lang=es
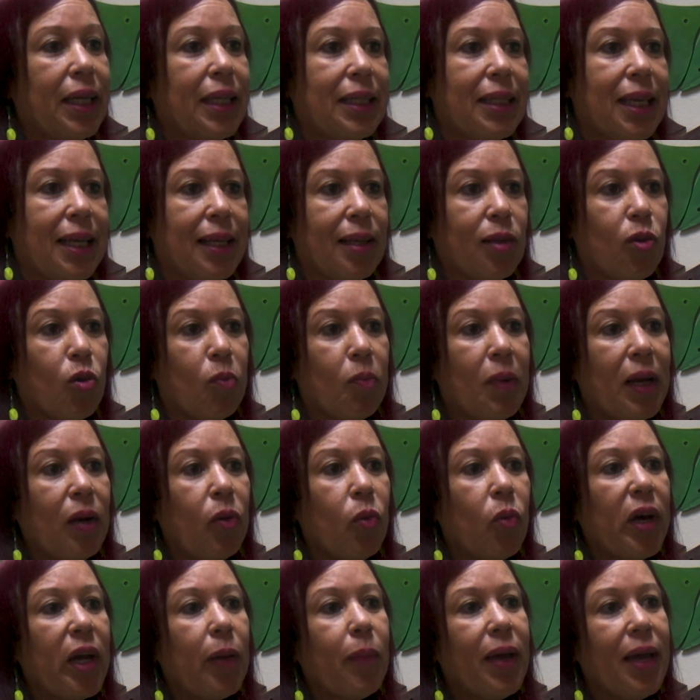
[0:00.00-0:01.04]
desde el
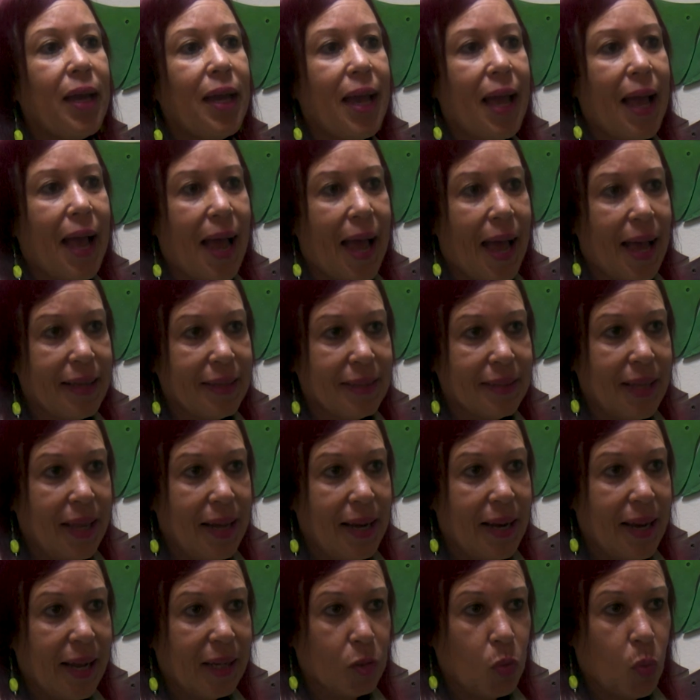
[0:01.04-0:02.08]
2009 hasta
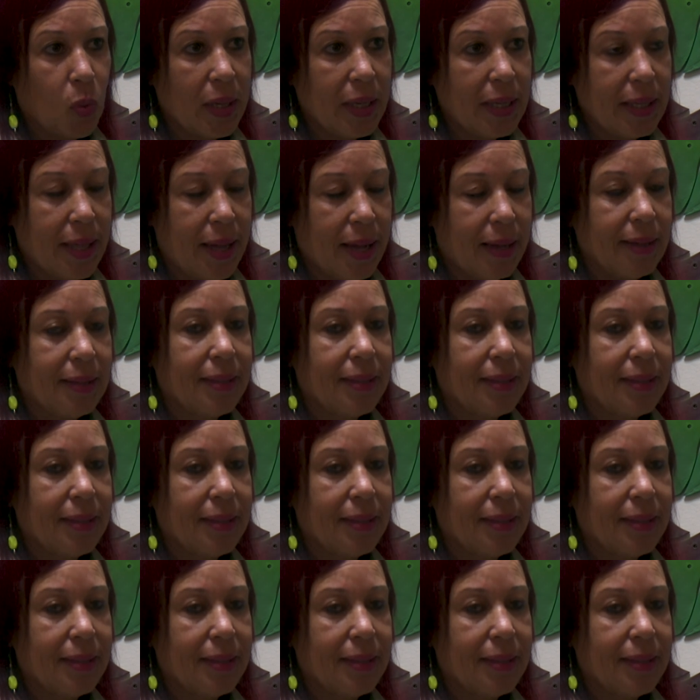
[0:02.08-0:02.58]
la actualidad.